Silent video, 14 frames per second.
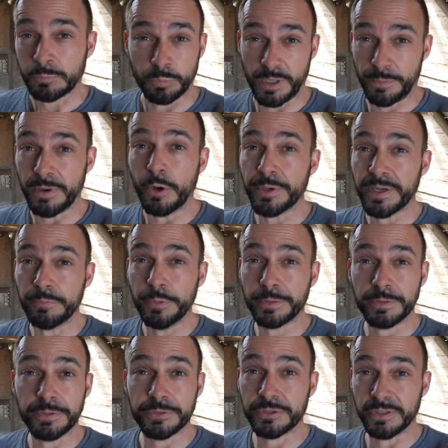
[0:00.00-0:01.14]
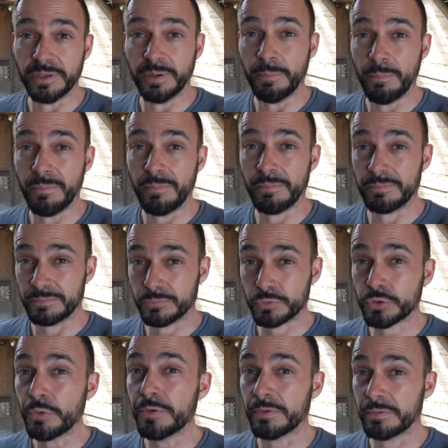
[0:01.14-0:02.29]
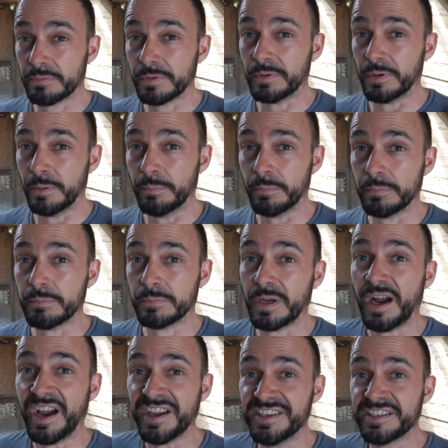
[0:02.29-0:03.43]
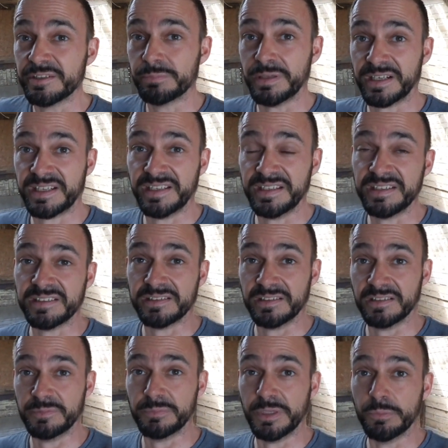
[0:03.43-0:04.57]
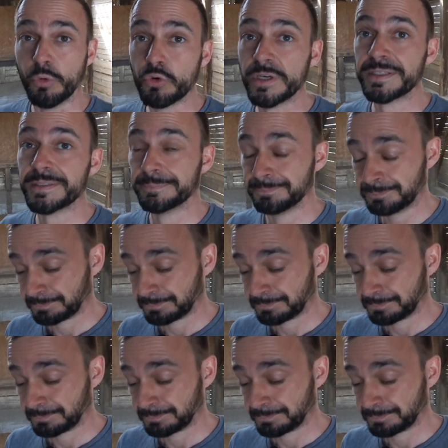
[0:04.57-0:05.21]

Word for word: Und man braucht ja wirklich ähm, schon ähm, einige Pakete ähm, im Monat.